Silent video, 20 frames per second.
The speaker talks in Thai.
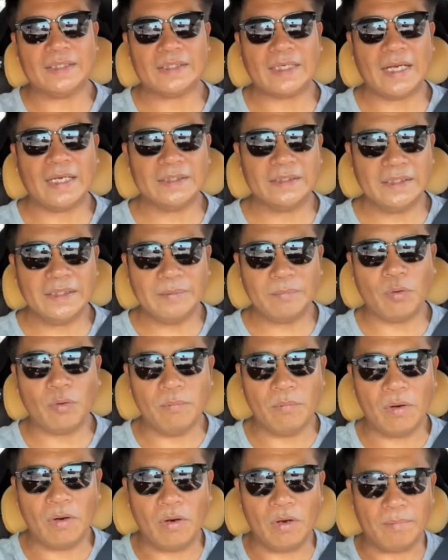การที่ผม
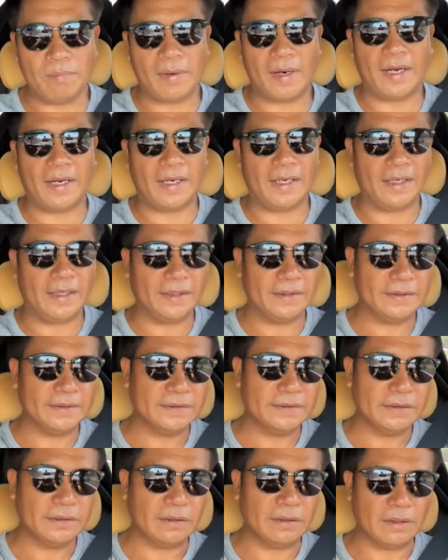ออกมา
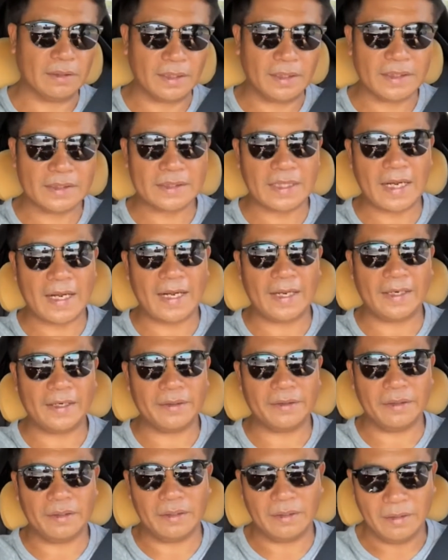ออกกำลังกายแล้ว
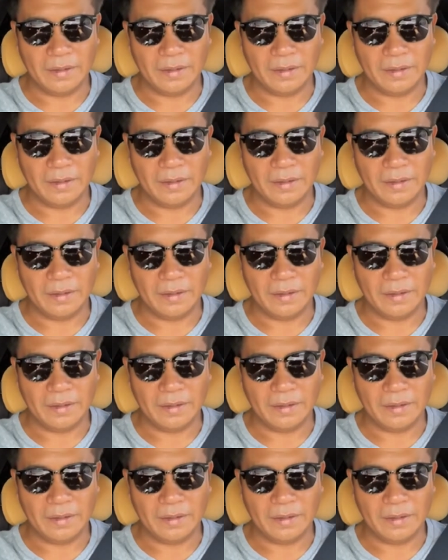ก็